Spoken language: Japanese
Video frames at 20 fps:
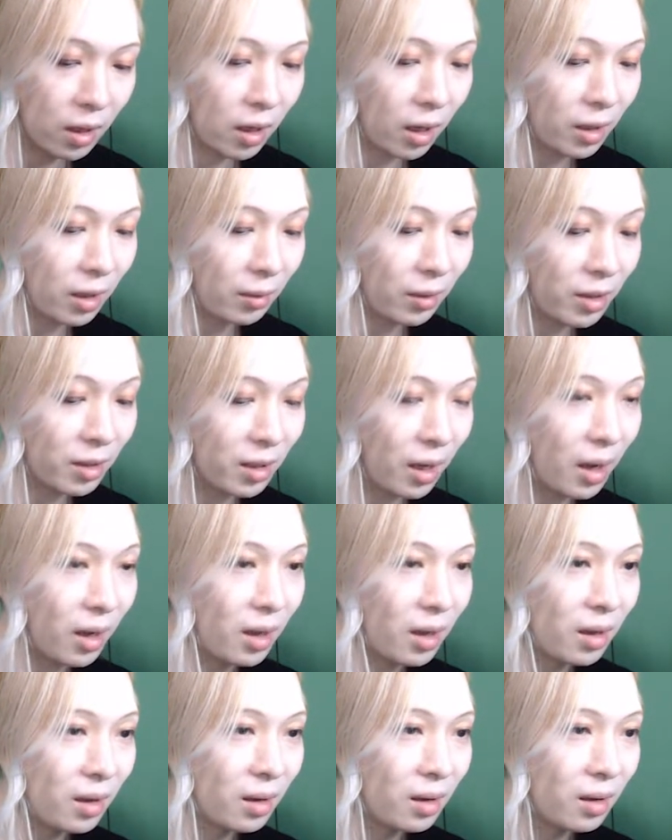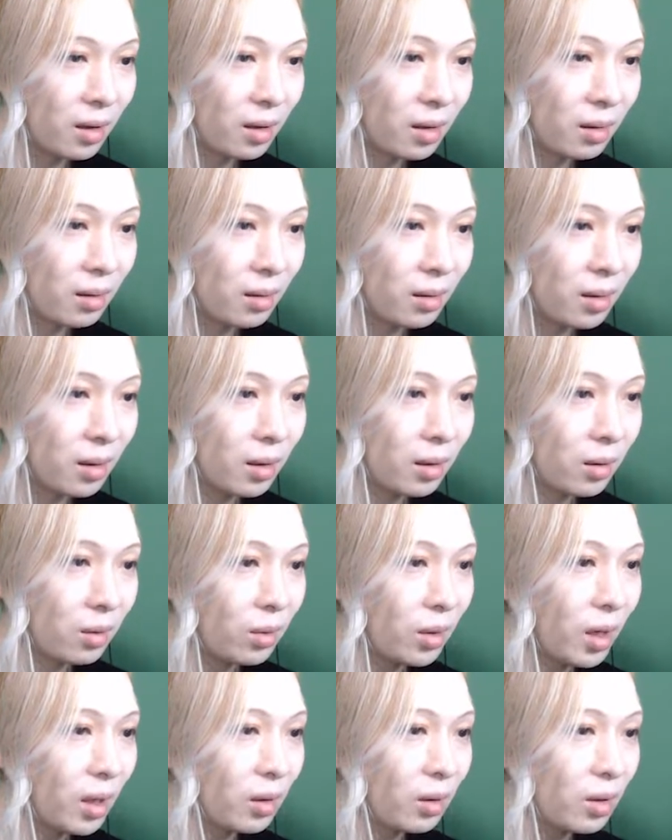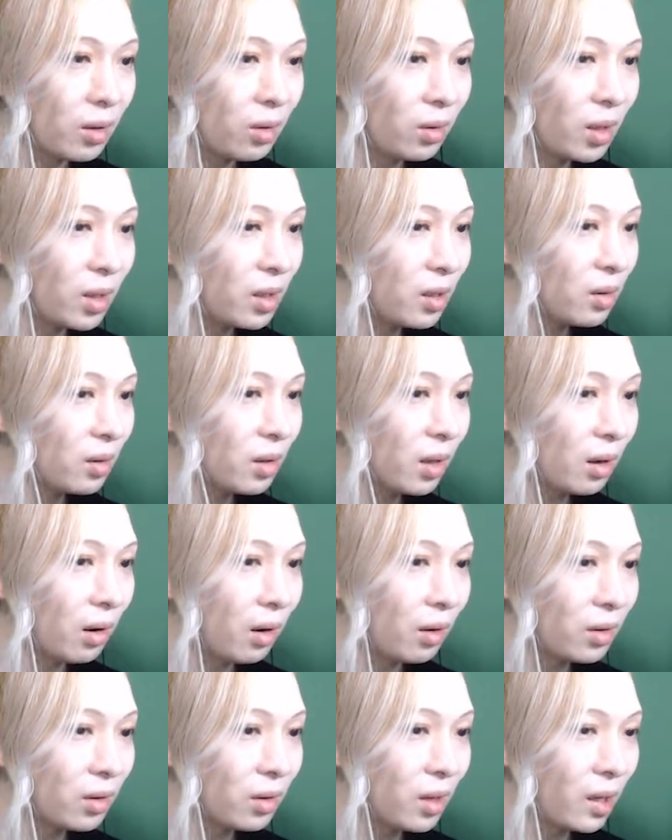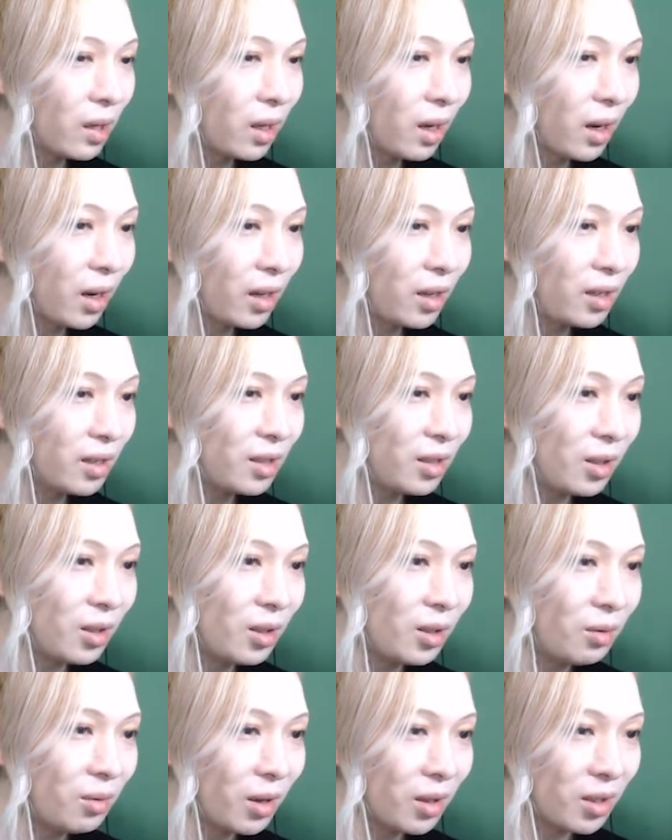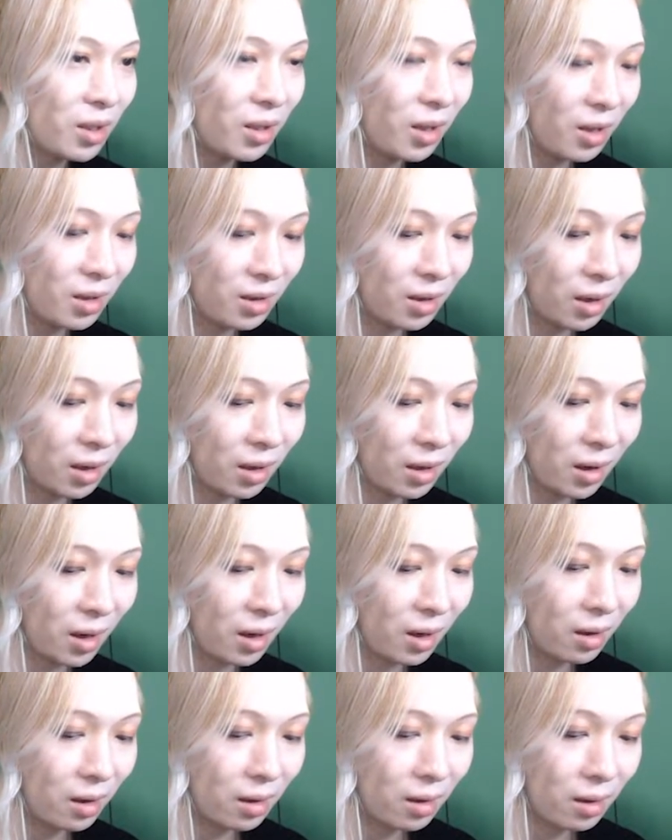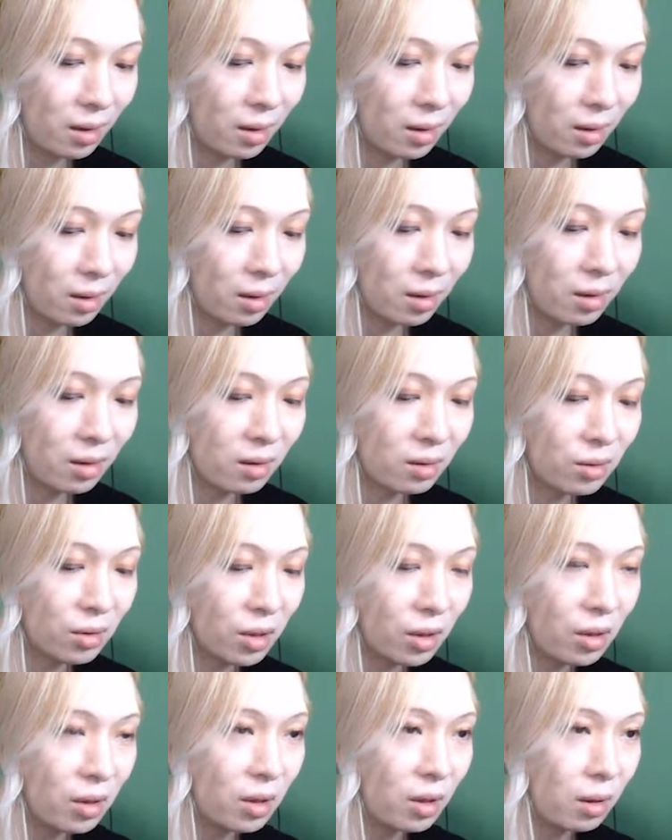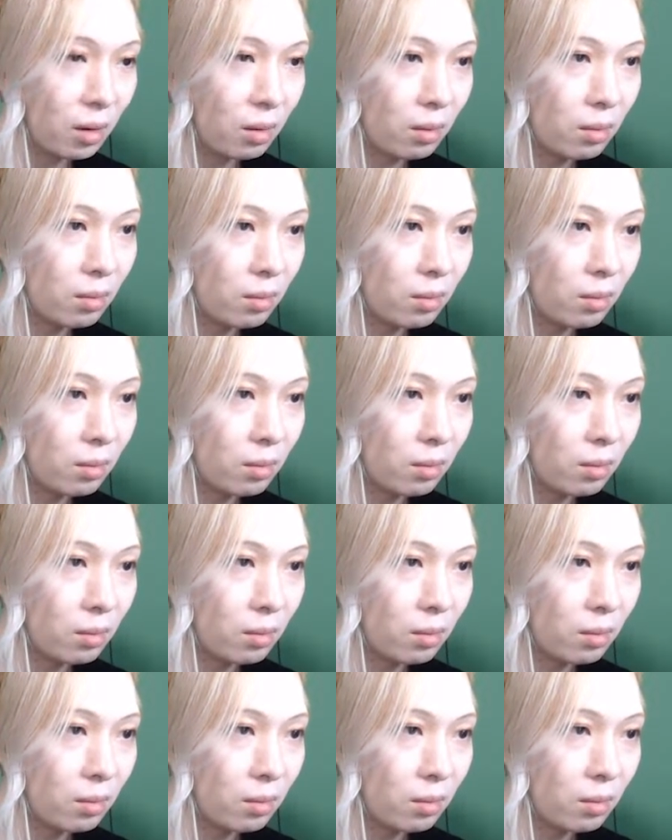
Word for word: 解ダメでした。ドリアンの匂いで死ぬってのは嘘だったんかい。死にはしないんじゃないか。チェリー。